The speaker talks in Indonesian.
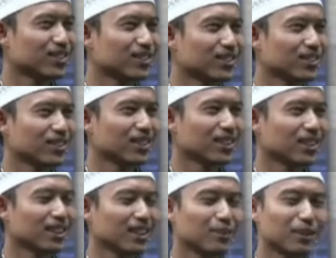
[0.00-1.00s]
Hmm.
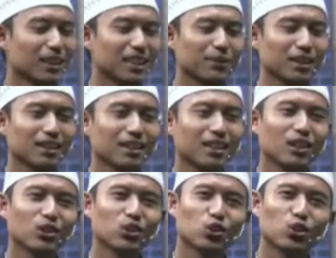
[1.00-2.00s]
Ya, berarti apa?
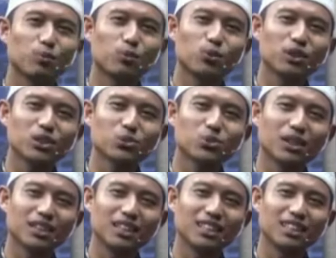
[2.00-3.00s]
Tubuhnya sudah
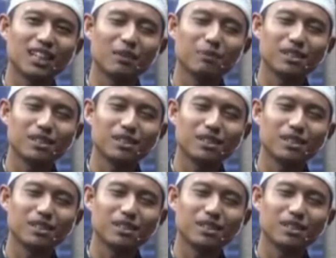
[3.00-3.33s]
tidak